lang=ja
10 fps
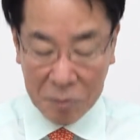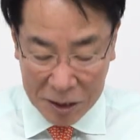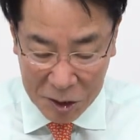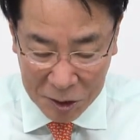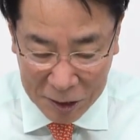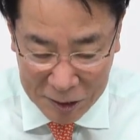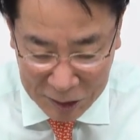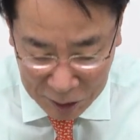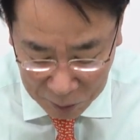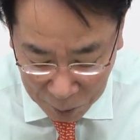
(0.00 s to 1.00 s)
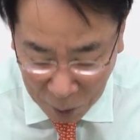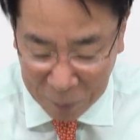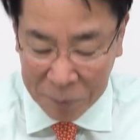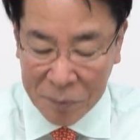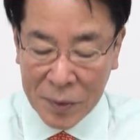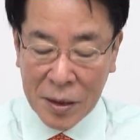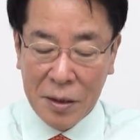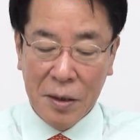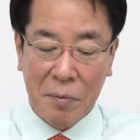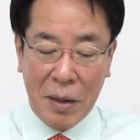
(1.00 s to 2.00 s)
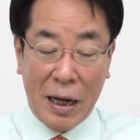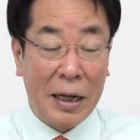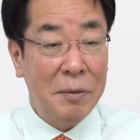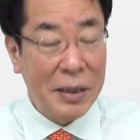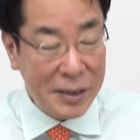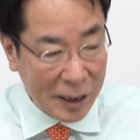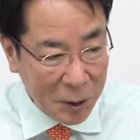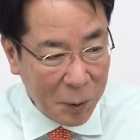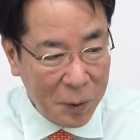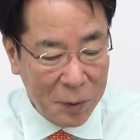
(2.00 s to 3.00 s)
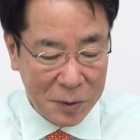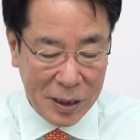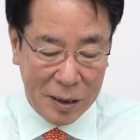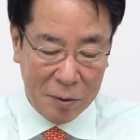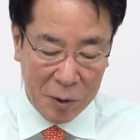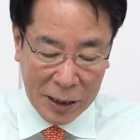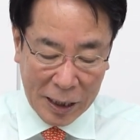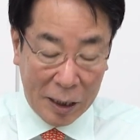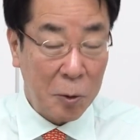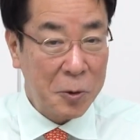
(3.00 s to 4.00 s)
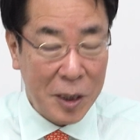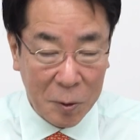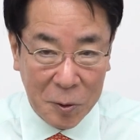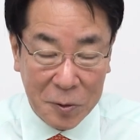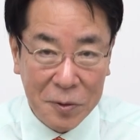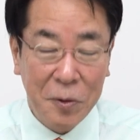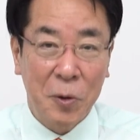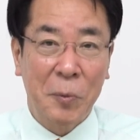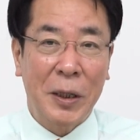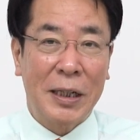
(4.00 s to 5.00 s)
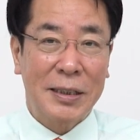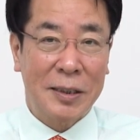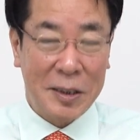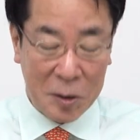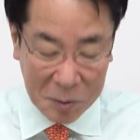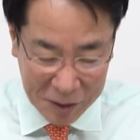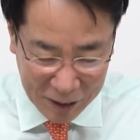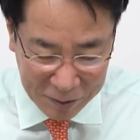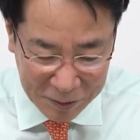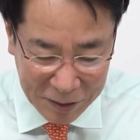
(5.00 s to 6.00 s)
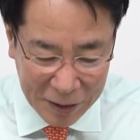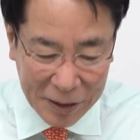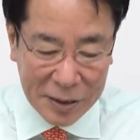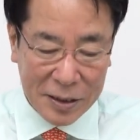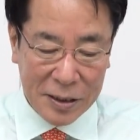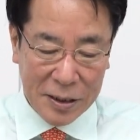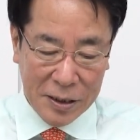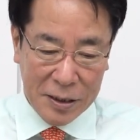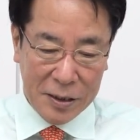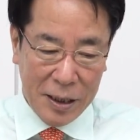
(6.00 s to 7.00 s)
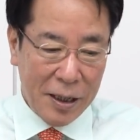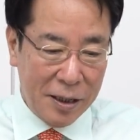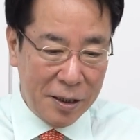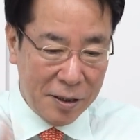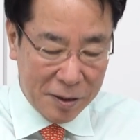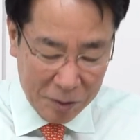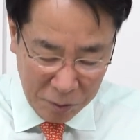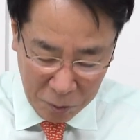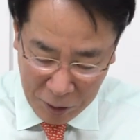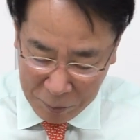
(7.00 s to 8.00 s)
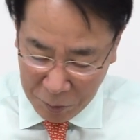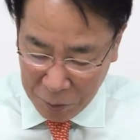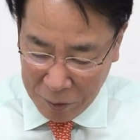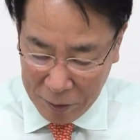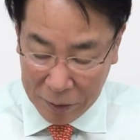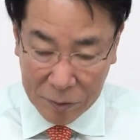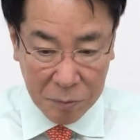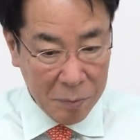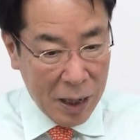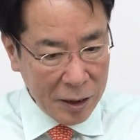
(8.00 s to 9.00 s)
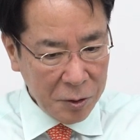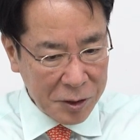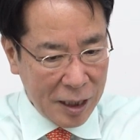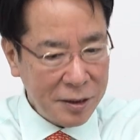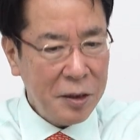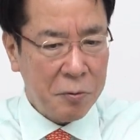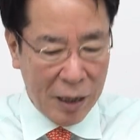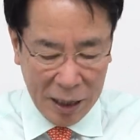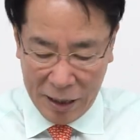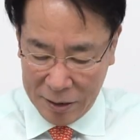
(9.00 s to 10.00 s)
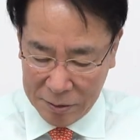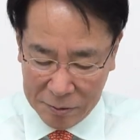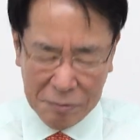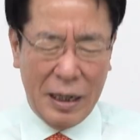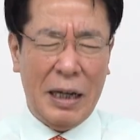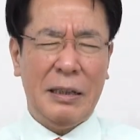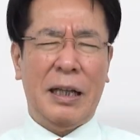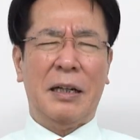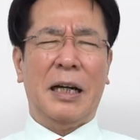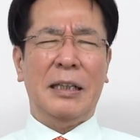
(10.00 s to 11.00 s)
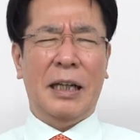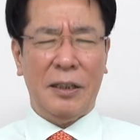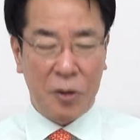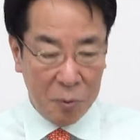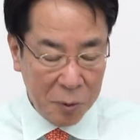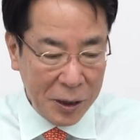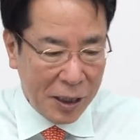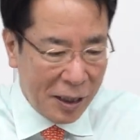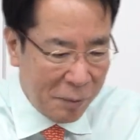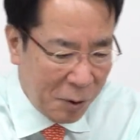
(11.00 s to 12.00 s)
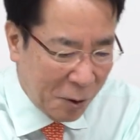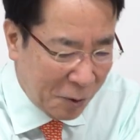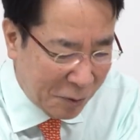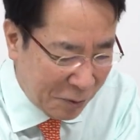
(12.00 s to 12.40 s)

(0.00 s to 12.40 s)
て嬉しいんですけれどもまあ上がりましたと親なら6000おる子供なら30006000でこれもう周りの3人はうわ高いなと思いながらも